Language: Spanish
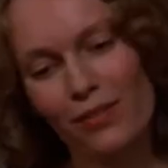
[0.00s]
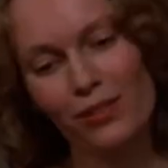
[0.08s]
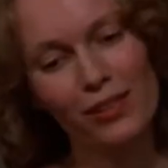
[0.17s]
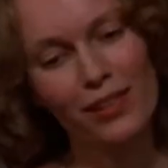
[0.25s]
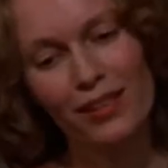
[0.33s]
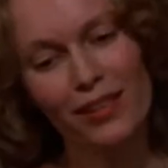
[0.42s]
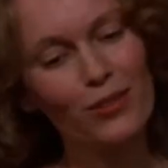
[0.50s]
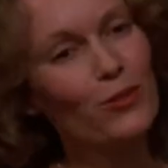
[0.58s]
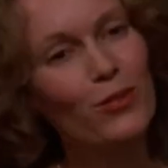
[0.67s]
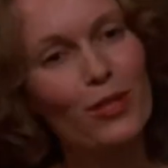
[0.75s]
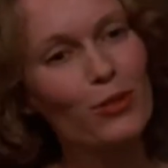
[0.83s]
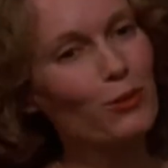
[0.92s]
por lo
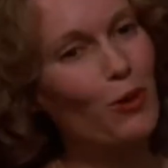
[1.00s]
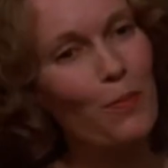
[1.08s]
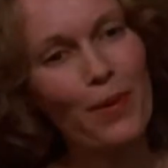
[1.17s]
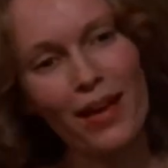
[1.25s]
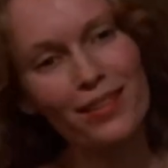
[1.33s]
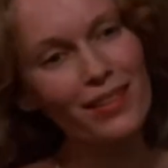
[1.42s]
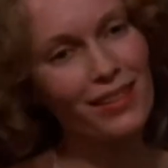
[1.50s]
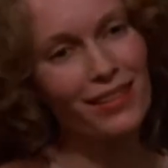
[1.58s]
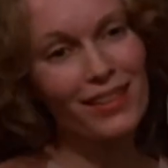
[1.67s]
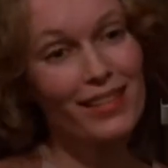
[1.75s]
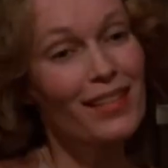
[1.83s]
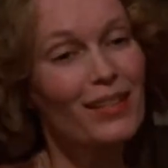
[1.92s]
patosa que es.
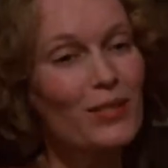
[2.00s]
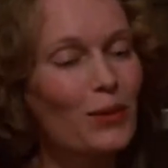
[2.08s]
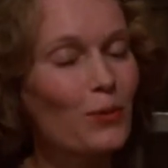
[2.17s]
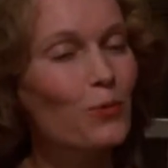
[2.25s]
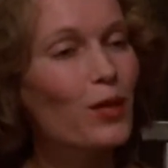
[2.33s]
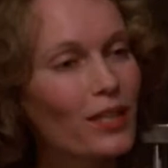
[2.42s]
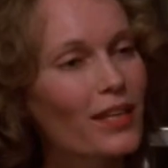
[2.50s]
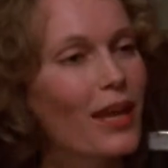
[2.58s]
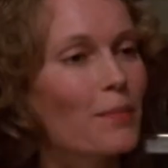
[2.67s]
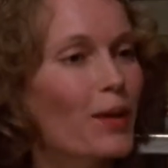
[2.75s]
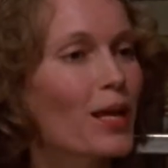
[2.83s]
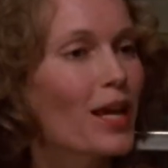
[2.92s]
Aún con
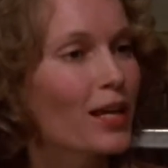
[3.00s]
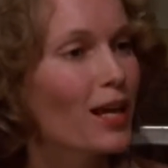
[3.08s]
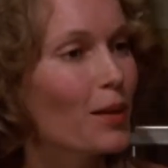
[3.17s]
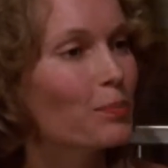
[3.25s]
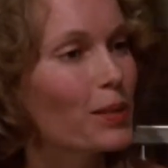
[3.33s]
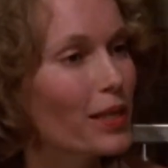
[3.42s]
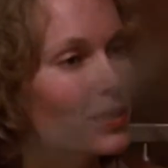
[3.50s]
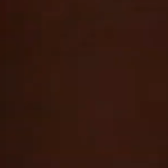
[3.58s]
todo, no deja de